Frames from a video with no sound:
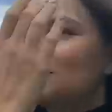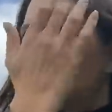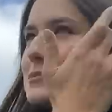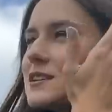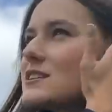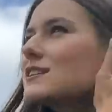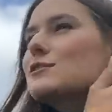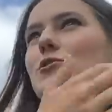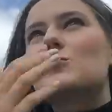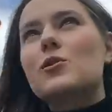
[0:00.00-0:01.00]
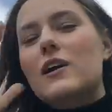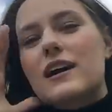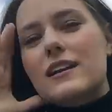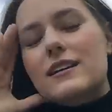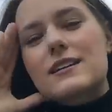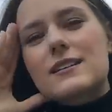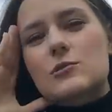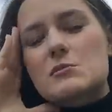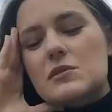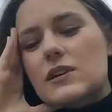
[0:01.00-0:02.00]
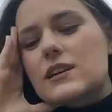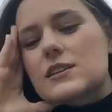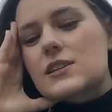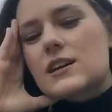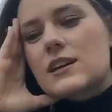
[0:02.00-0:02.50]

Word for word: подписчики, что, мол, Аля, как ты успеваешь?